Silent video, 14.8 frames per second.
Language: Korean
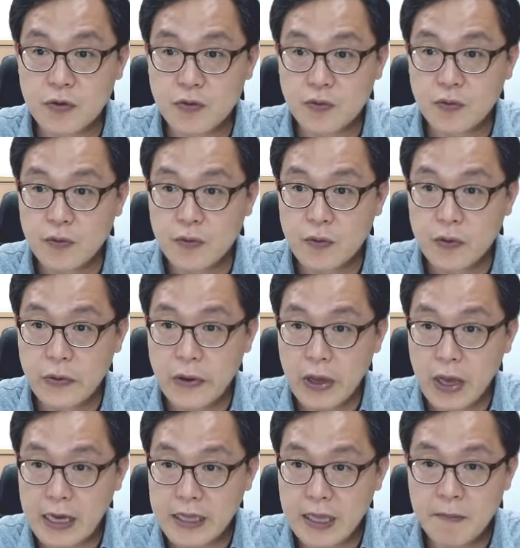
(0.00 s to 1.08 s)
to
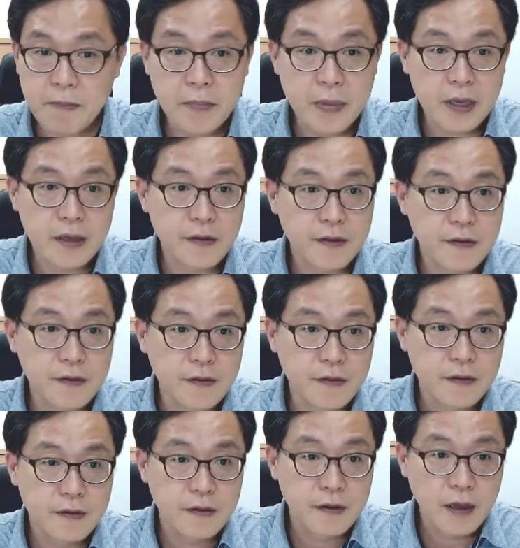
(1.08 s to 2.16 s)
Adam Beck's
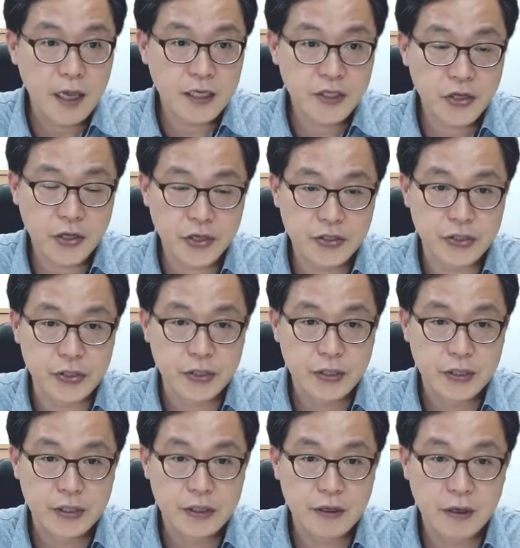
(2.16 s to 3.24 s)
hashcash
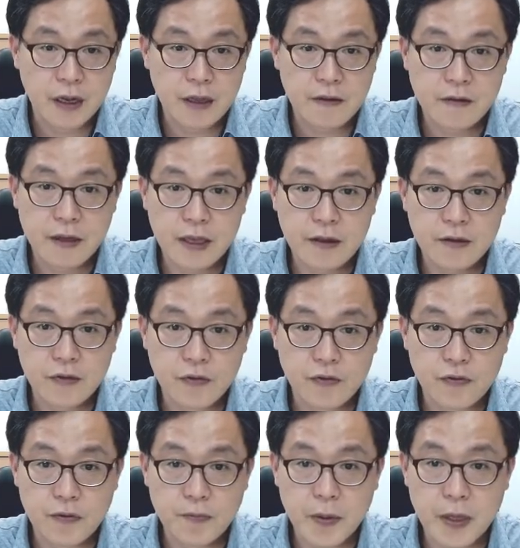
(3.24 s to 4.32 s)
rather than
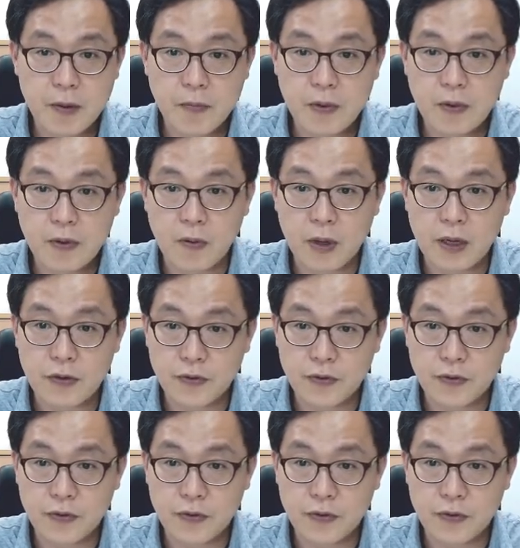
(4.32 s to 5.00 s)
newspaper or